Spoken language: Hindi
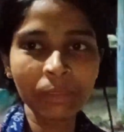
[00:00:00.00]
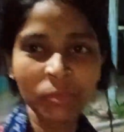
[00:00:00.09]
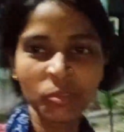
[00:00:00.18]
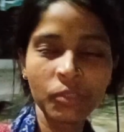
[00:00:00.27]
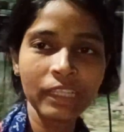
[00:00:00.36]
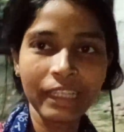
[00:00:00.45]
तुम हम
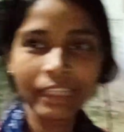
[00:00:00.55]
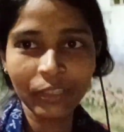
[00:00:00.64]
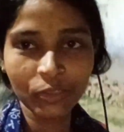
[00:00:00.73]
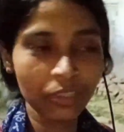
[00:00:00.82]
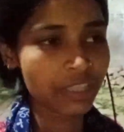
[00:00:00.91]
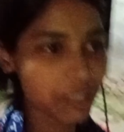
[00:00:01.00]
लोग को लेने
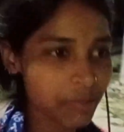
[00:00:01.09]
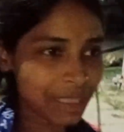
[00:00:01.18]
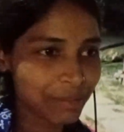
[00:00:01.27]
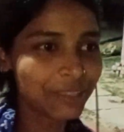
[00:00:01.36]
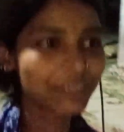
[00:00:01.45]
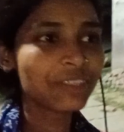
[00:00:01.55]
आओ तो अच्छी
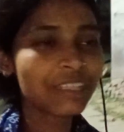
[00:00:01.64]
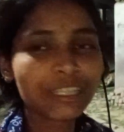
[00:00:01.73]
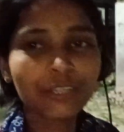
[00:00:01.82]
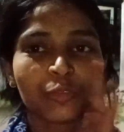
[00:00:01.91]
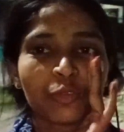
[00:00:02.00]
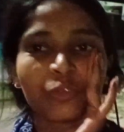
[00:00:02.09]
बात है जैसे तो लड़का